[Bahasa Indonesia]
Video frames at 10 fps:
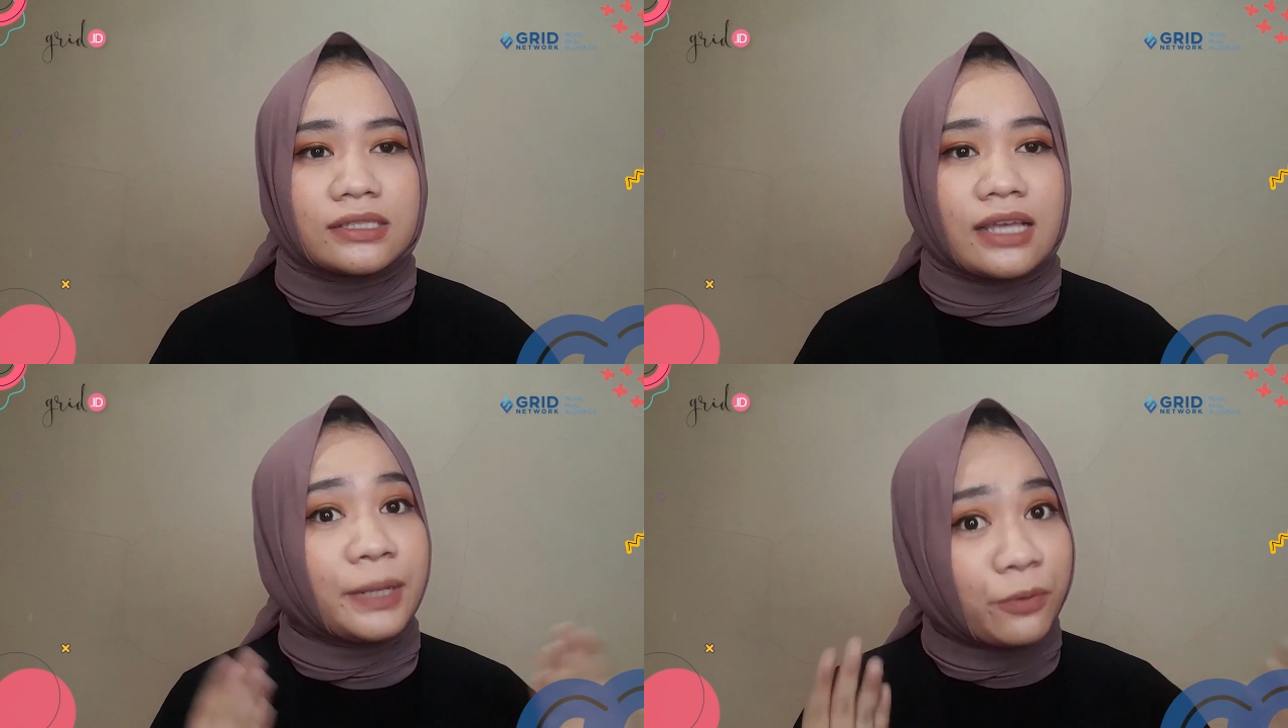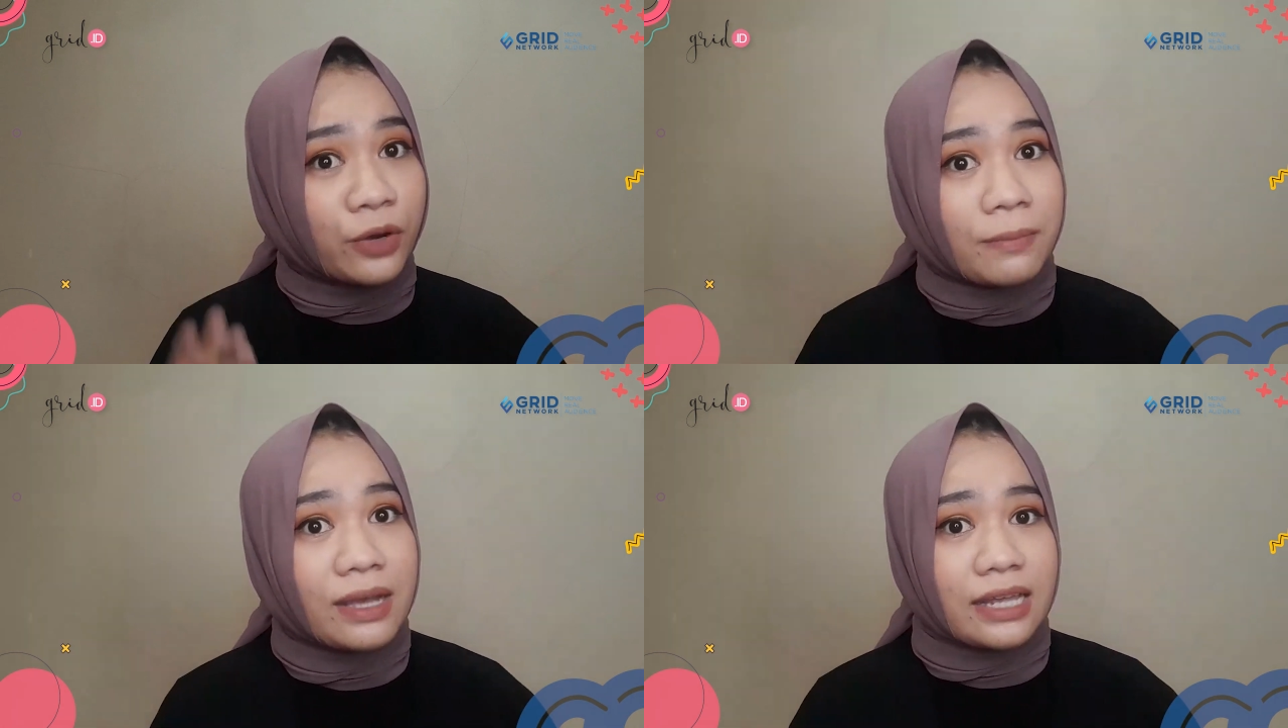Sandi
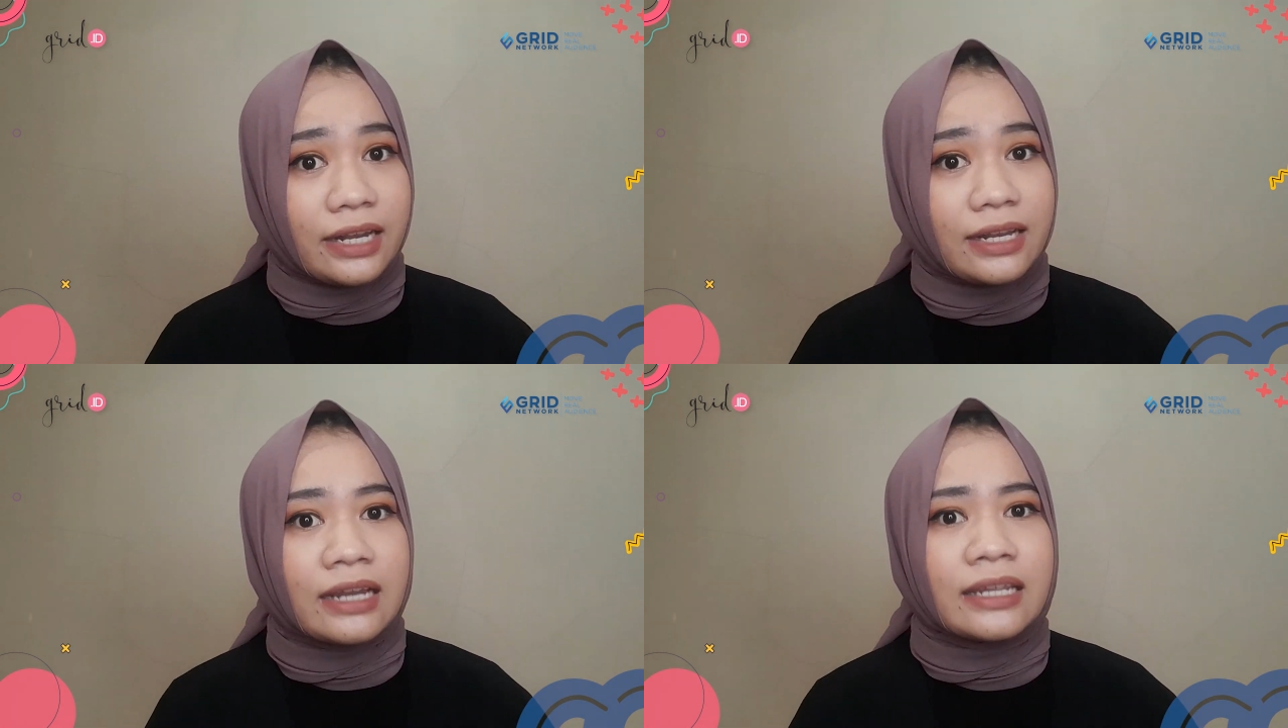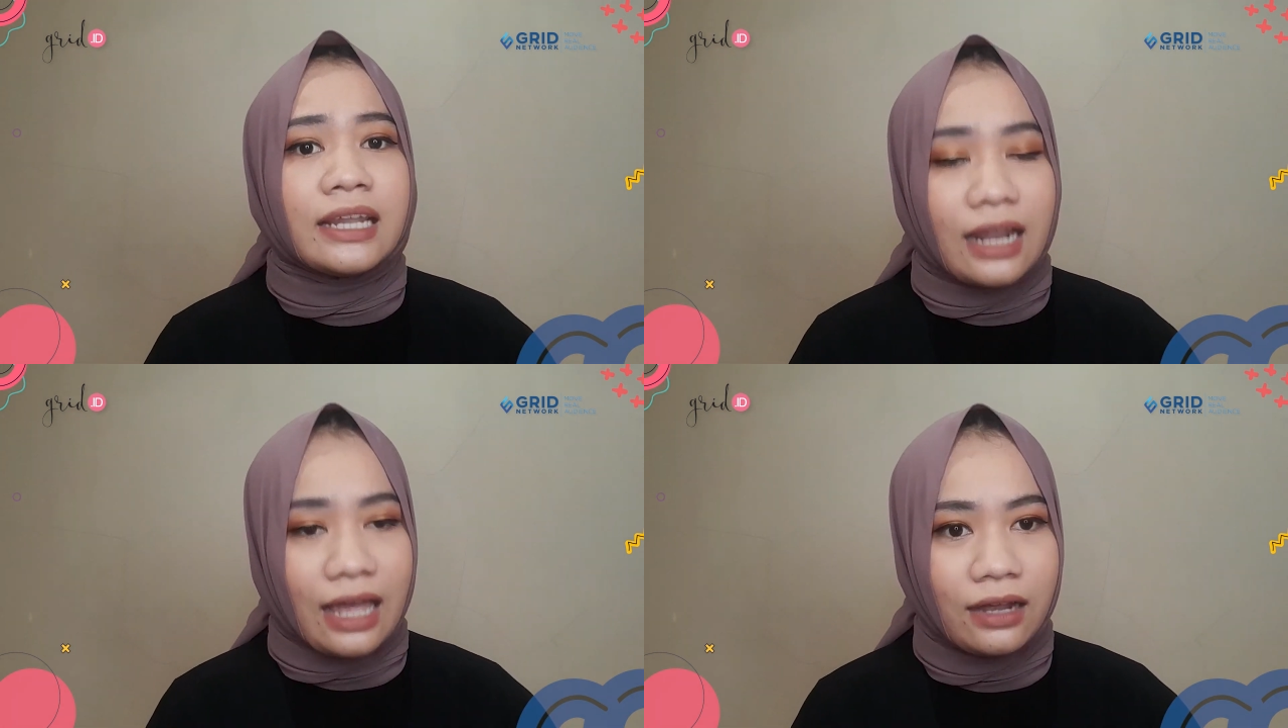Purnamasari dan
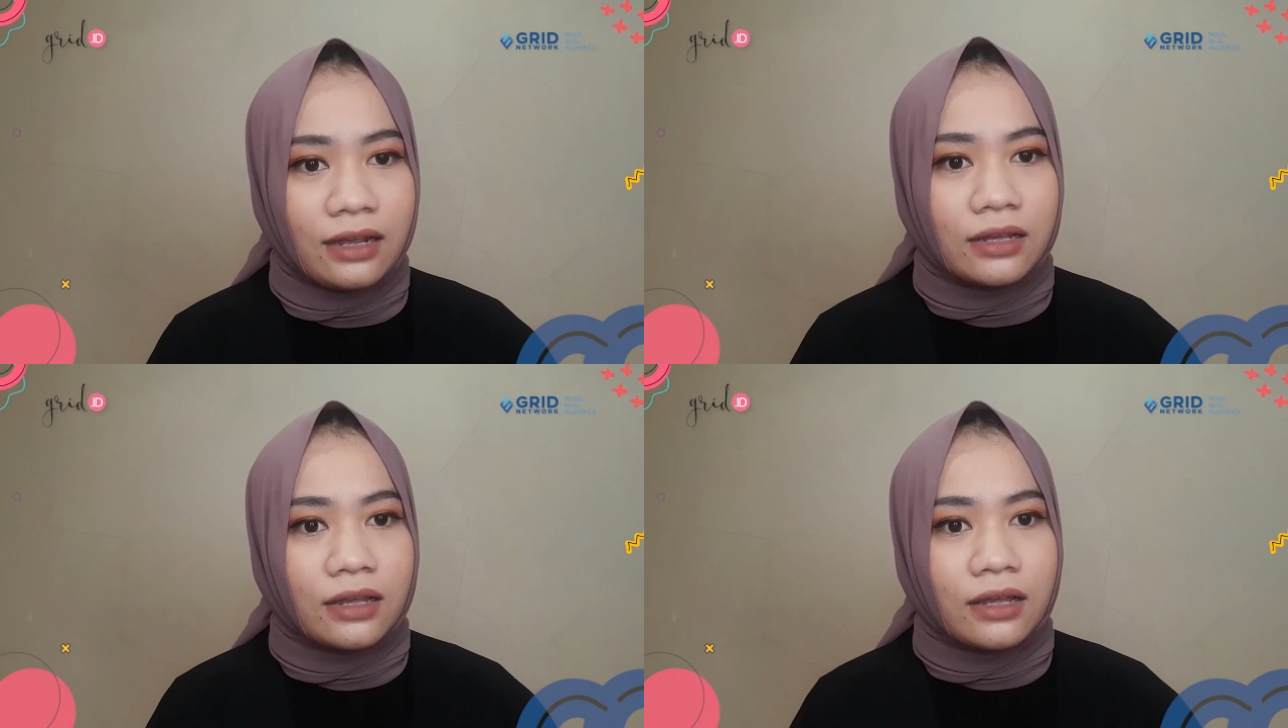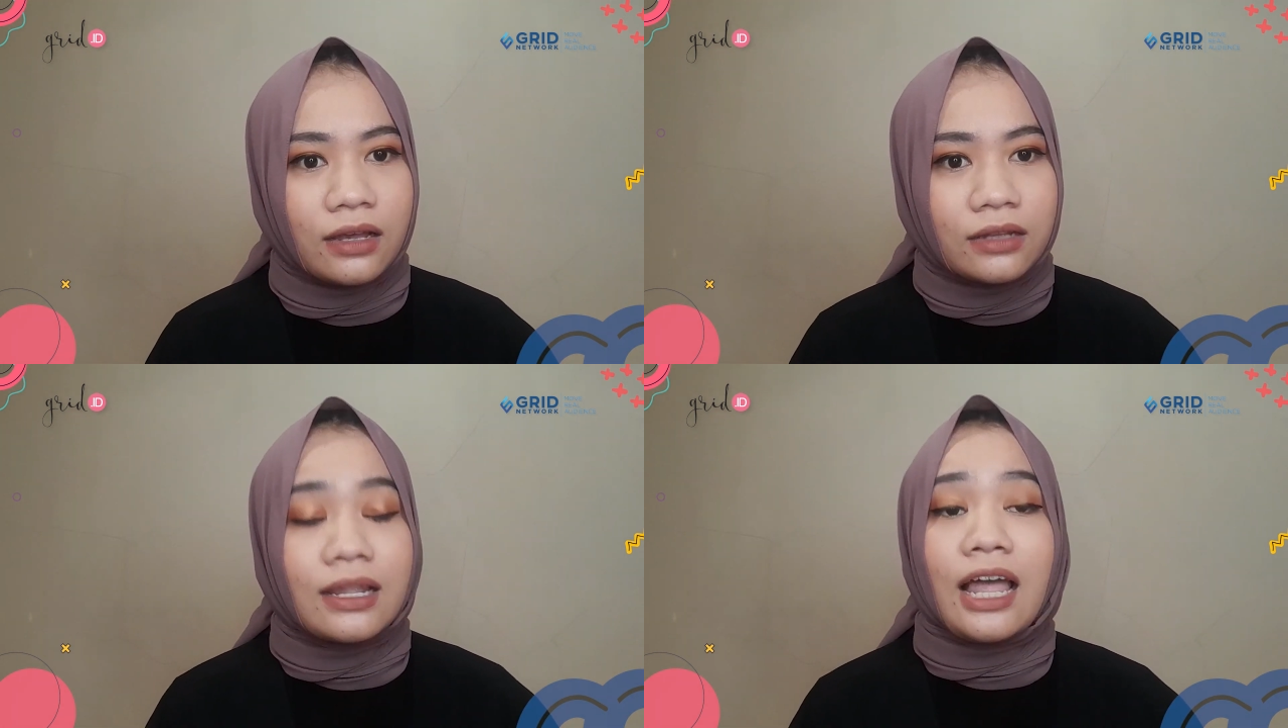Gilang
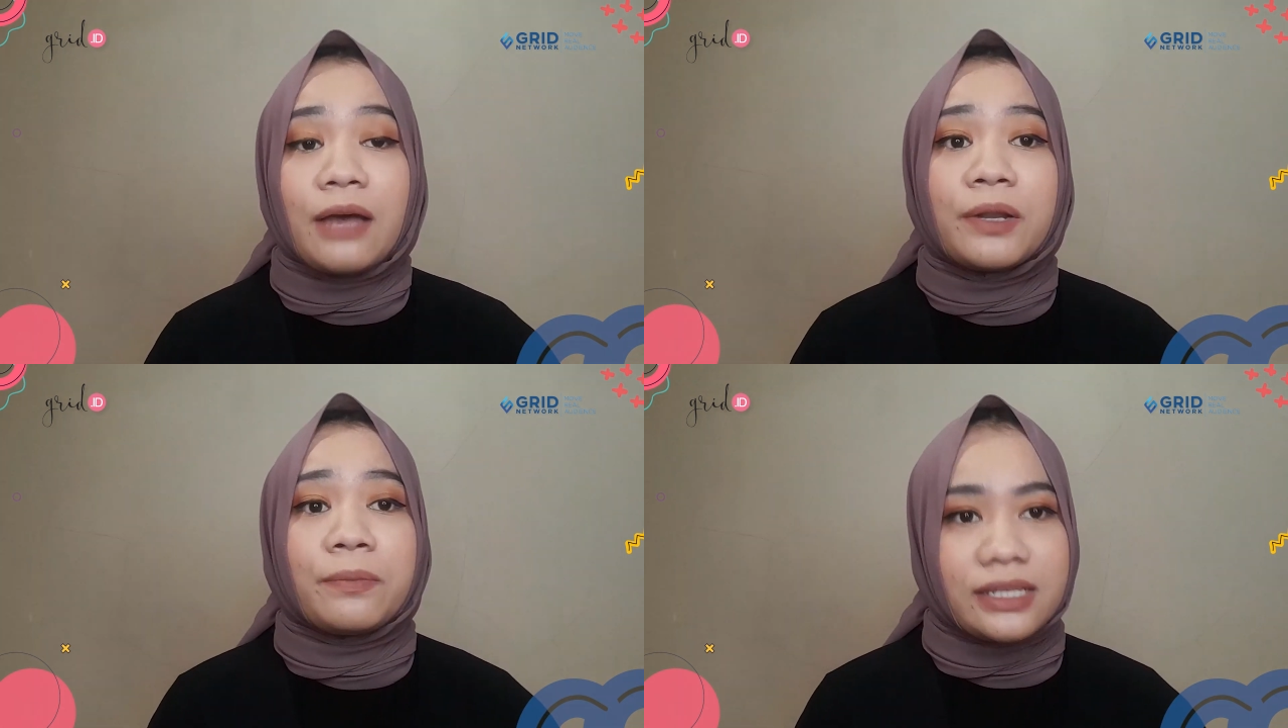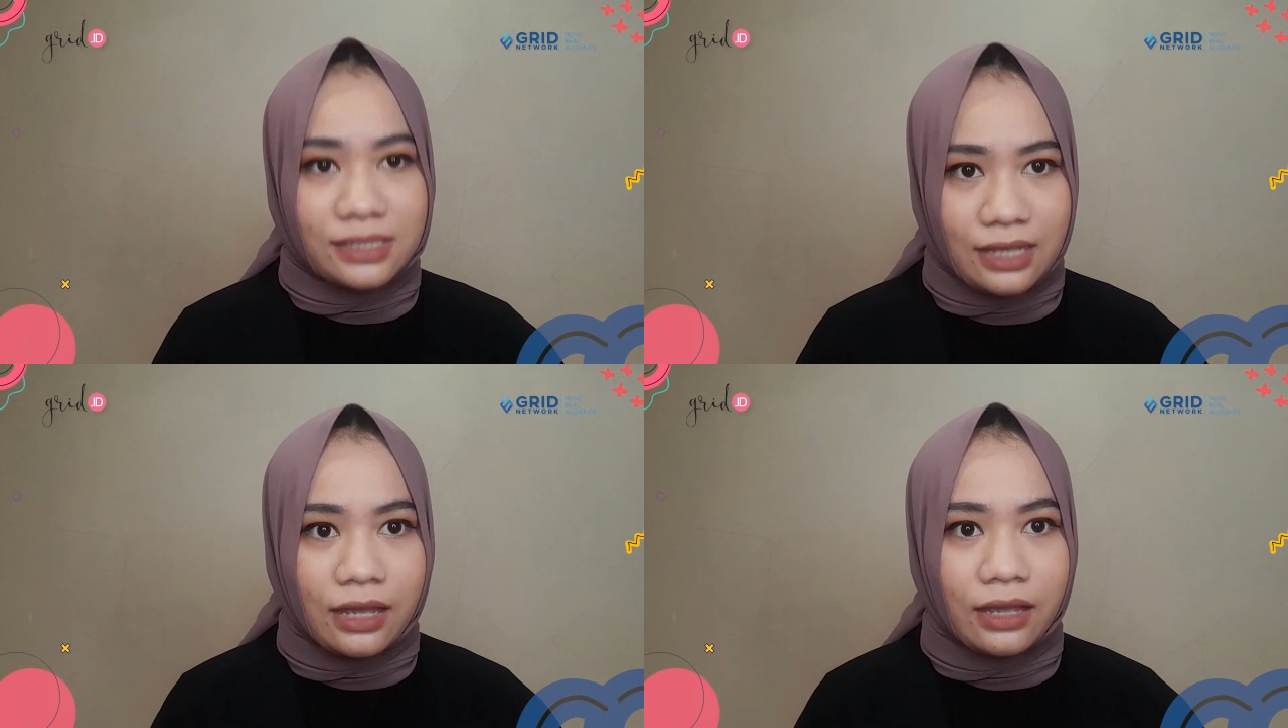telah
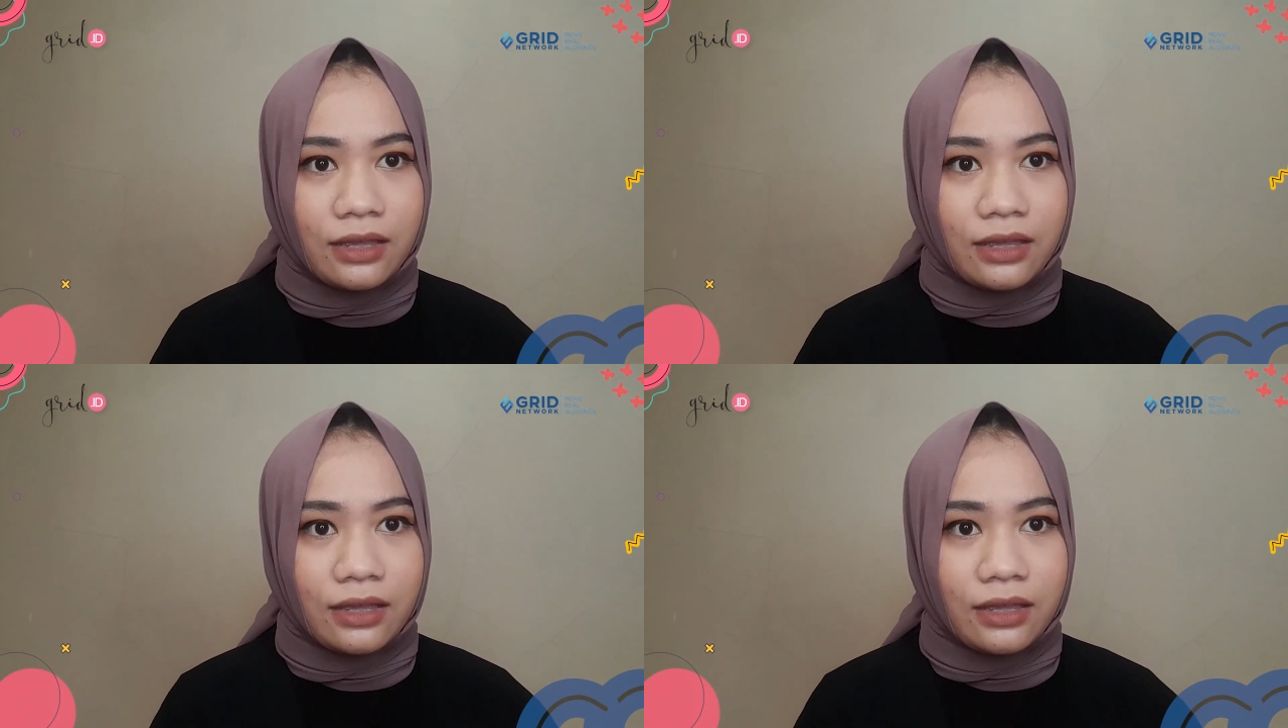berpisah.